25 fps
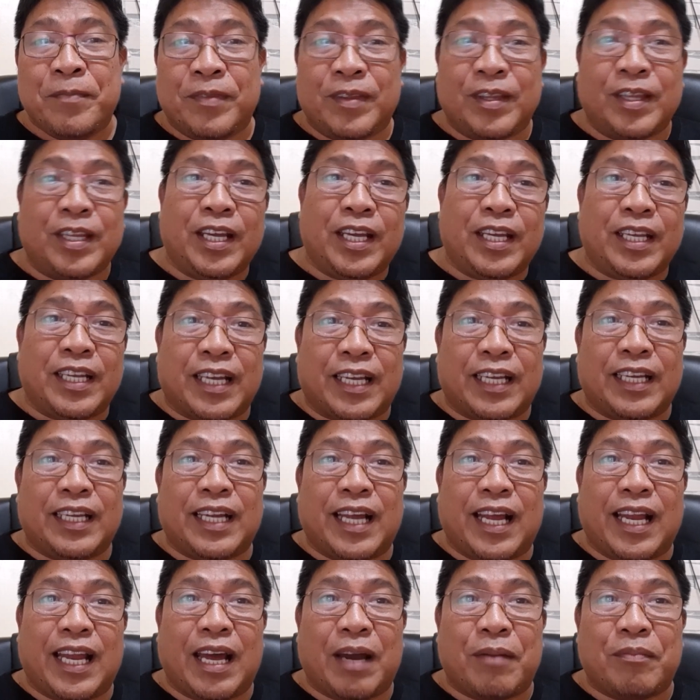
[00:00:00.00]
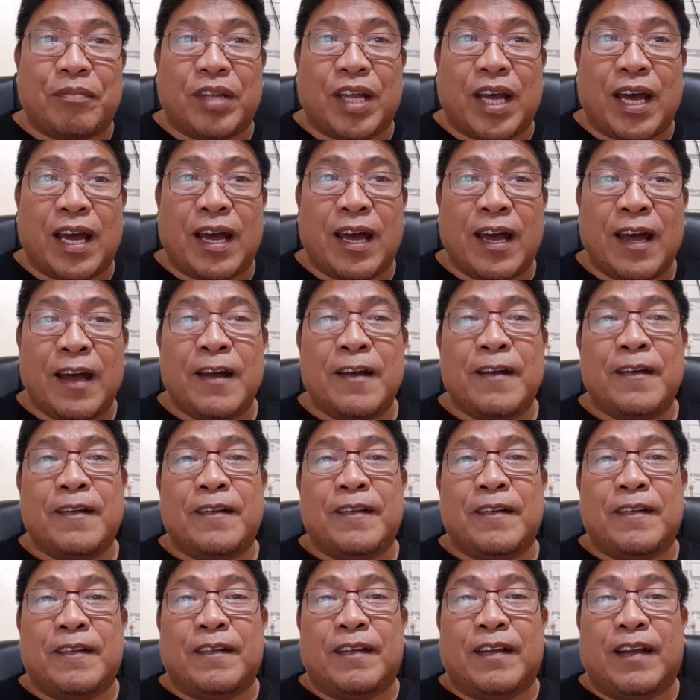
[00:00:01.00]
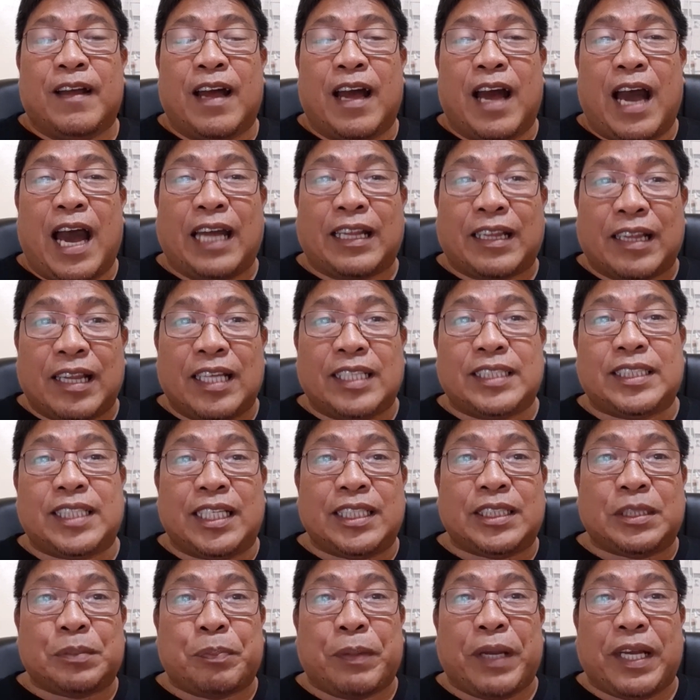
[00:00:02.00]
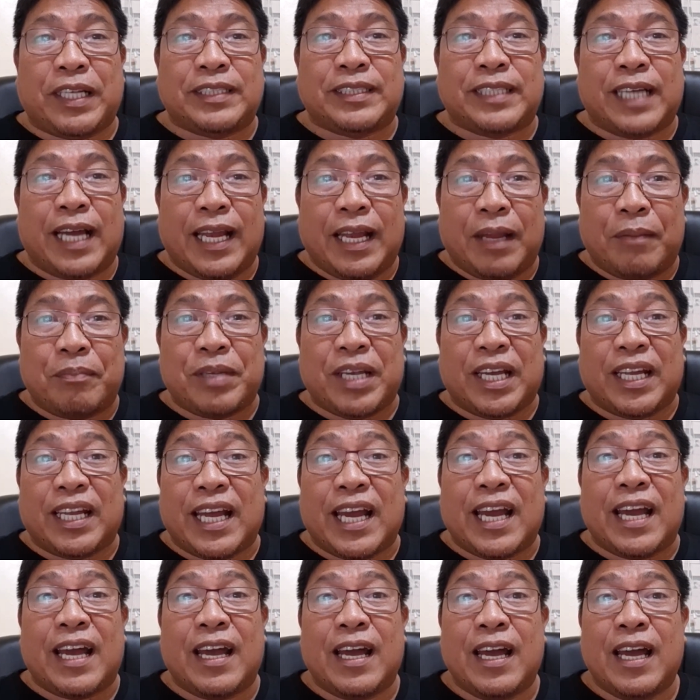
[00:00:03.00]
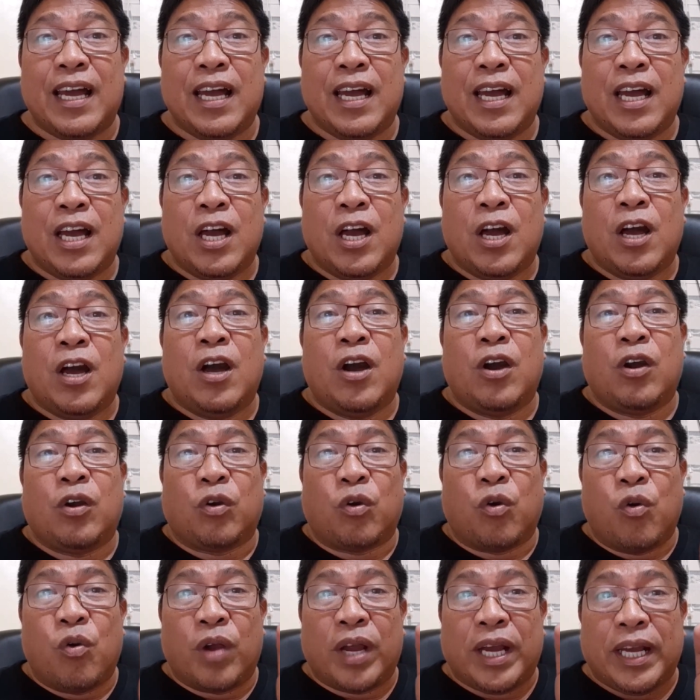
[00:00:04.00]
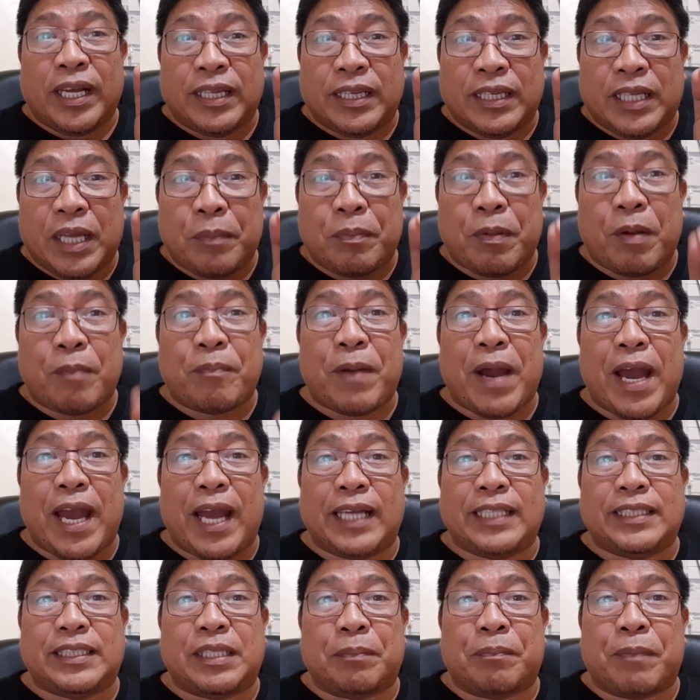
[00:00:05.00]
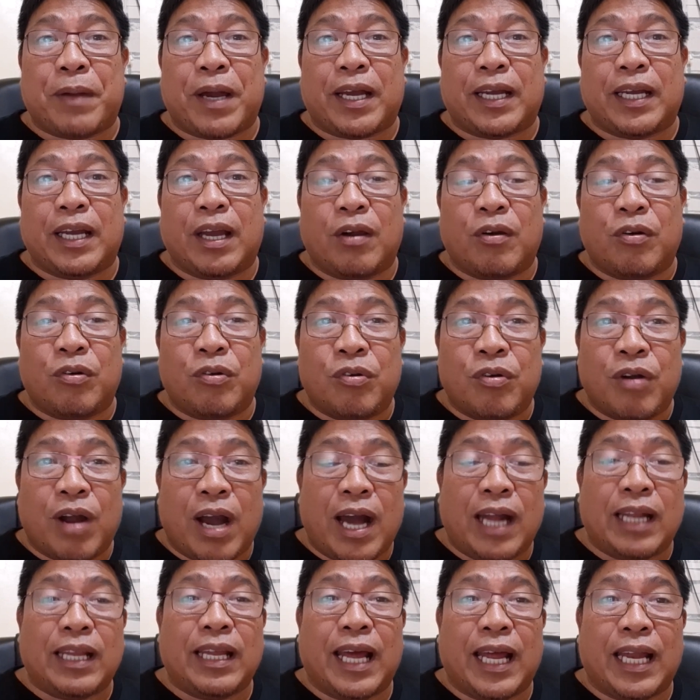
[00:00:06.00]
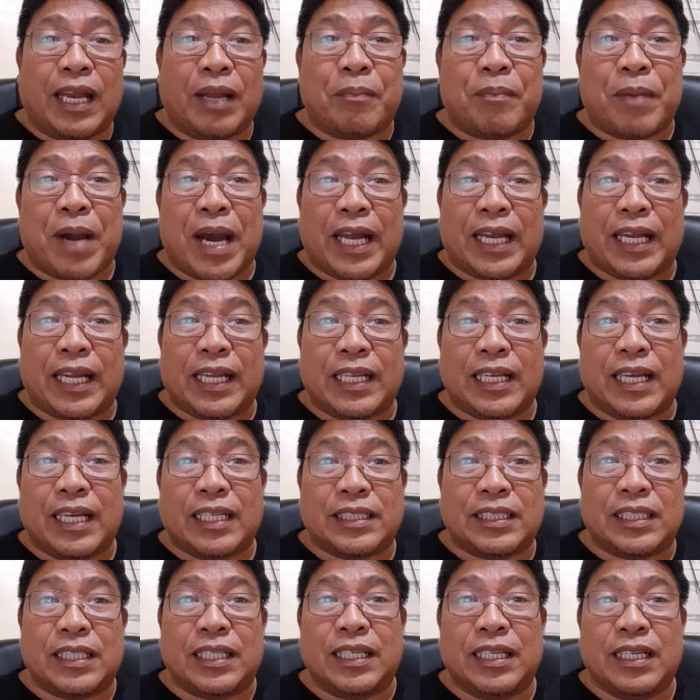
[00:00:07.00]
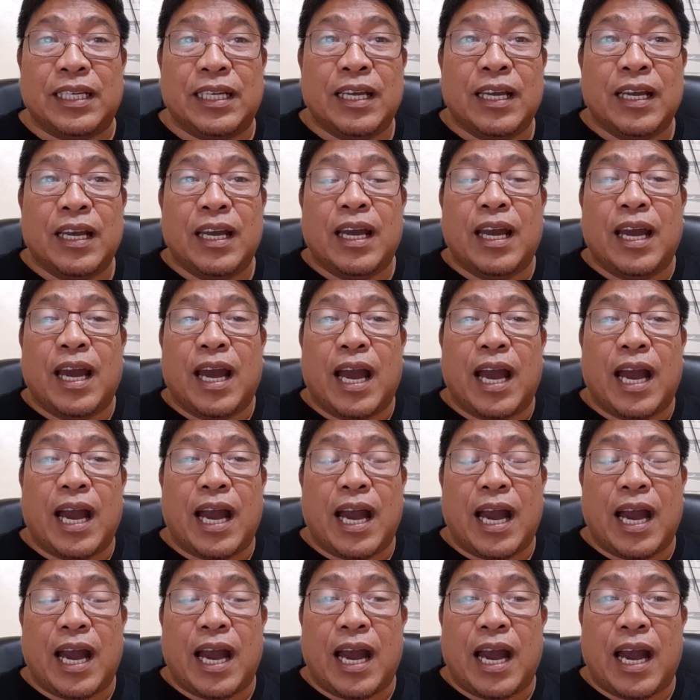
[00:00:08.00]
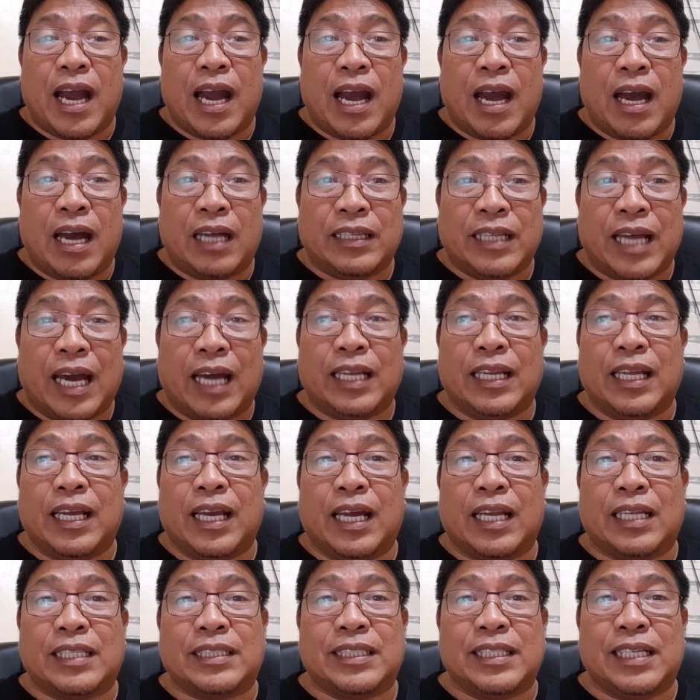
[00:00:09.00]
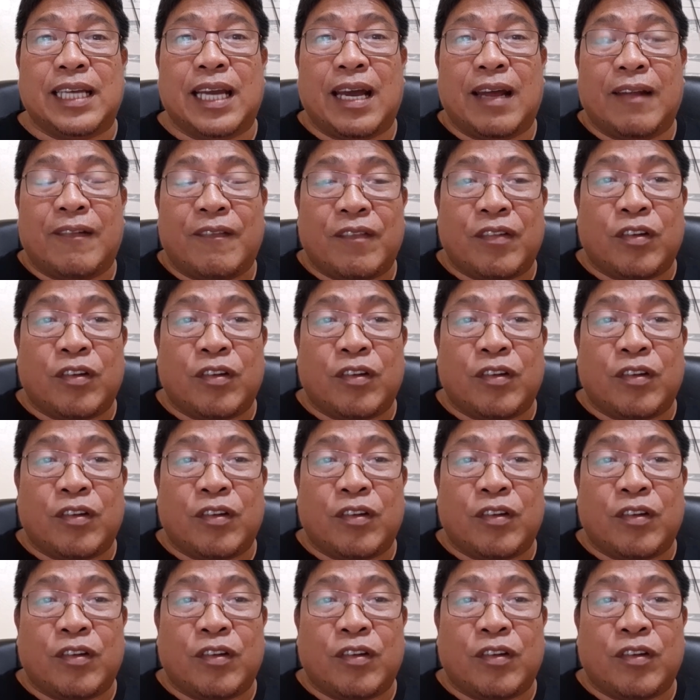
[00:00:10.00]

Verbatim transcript: Hindi niya rin alam na at least si Spence alam niya na kung hindi papayag si Pacquiao, ang lalabanan niya si uh, Danny Garcia.